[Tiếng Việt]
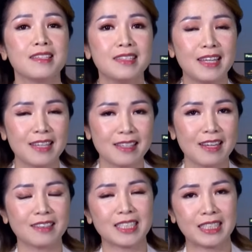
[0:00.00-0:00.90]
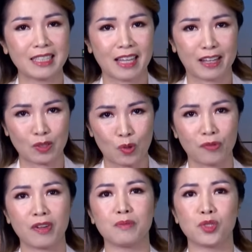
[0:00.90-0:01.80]
ghi nhận cái chiến thắng
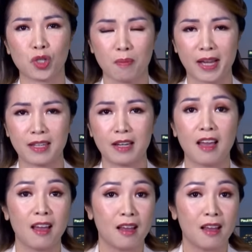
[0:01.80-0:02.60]
thuộc về ông Joe Biden.